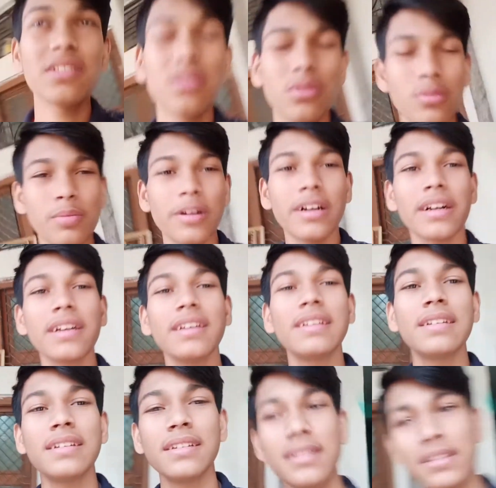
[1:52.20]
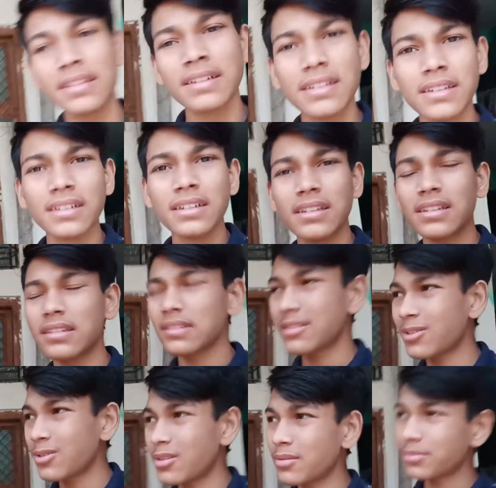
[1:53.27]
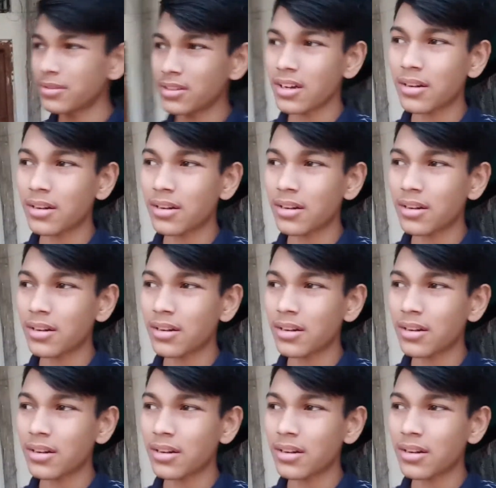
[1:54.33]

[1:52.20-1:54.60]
आ गई तो अब शाम को